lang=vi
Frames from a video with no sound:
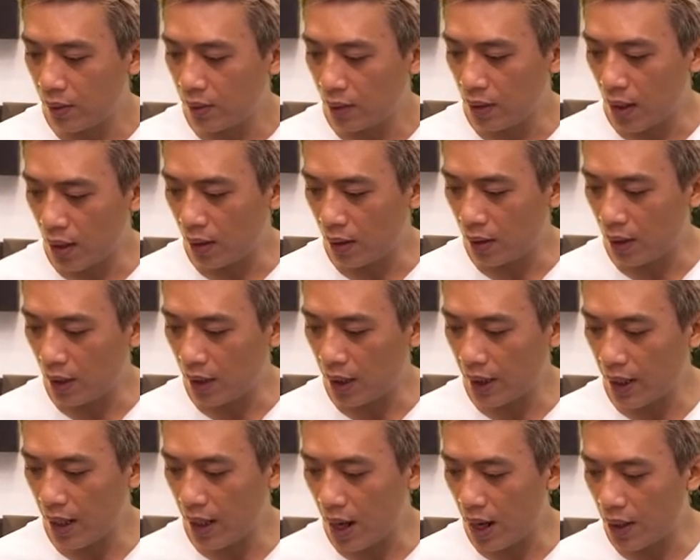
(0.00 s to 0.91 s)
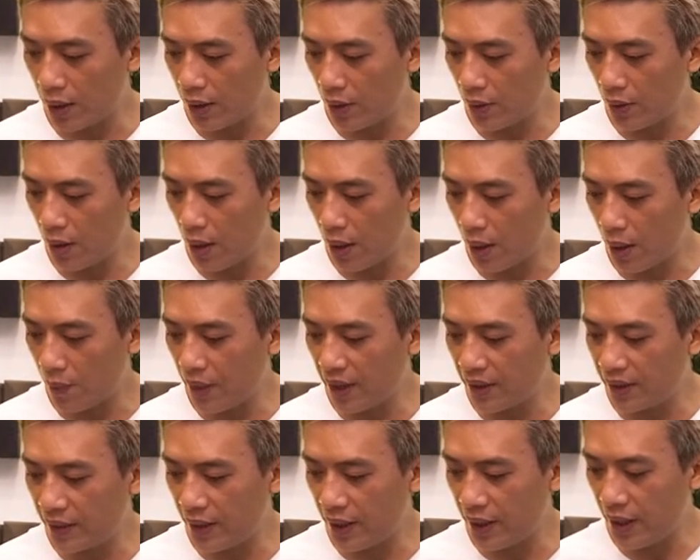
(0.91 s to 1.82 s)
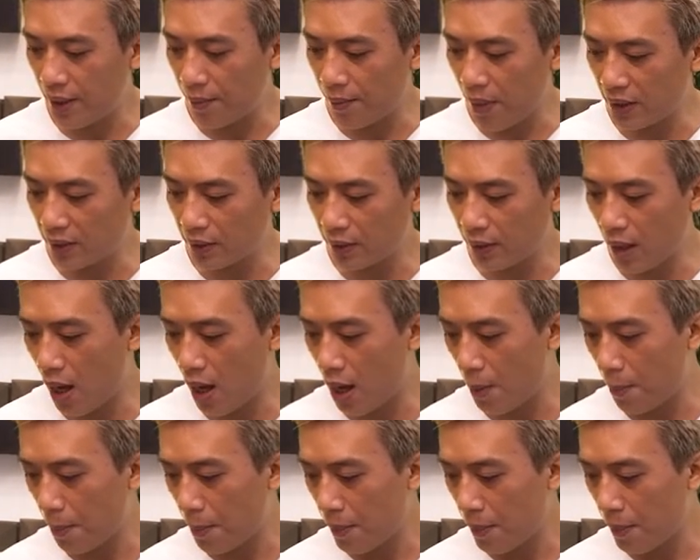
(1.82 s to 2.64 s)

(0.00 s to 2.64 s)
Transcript: từ những cái thế hệ trước, đó là Big Scene và Master,